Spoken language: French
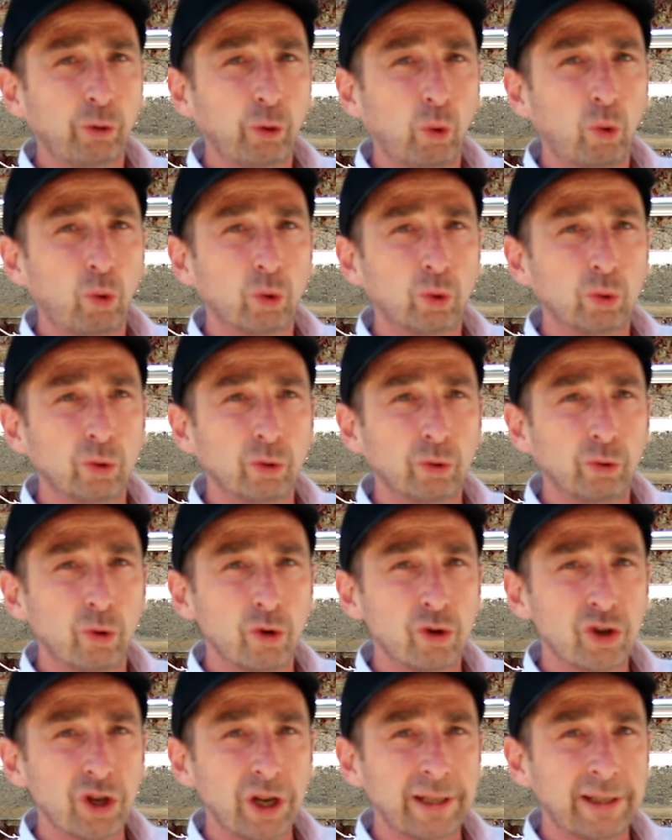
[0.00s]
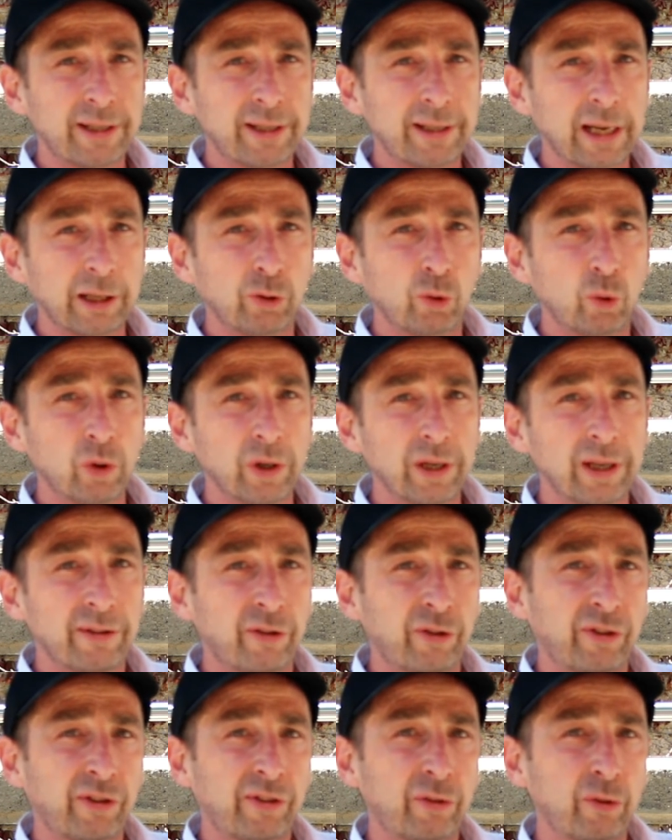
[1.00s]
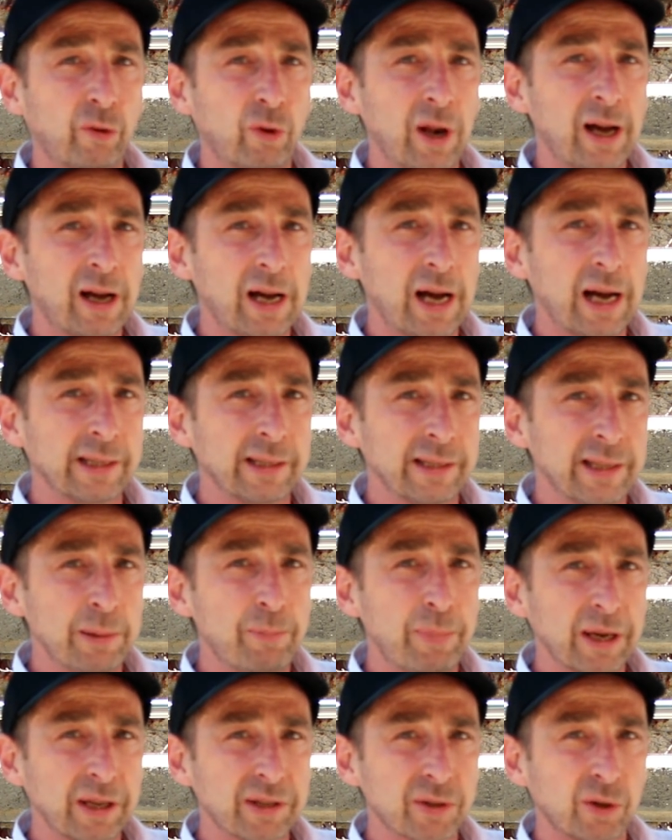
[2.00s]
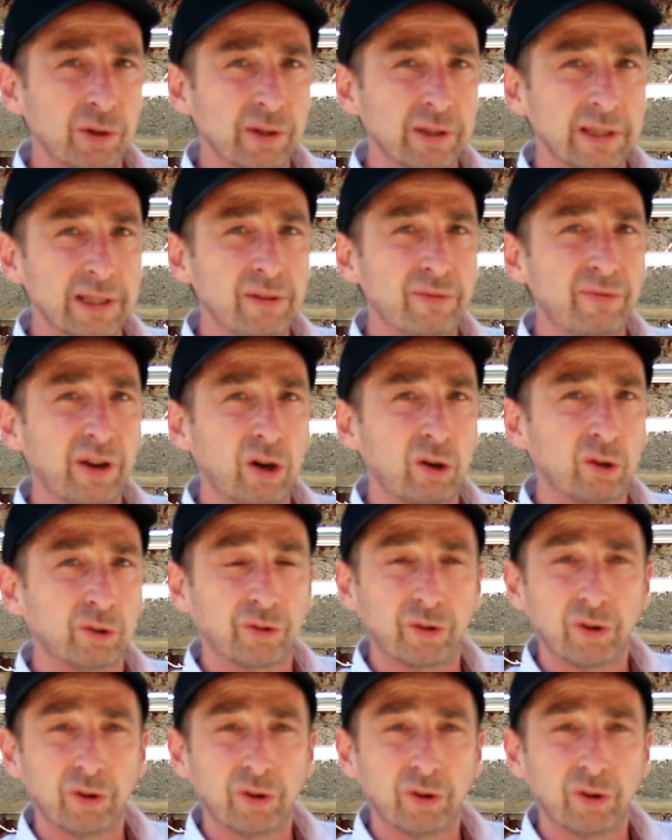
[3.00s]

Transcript: euros de chèques cadeau et cela à 10 personnes différentes.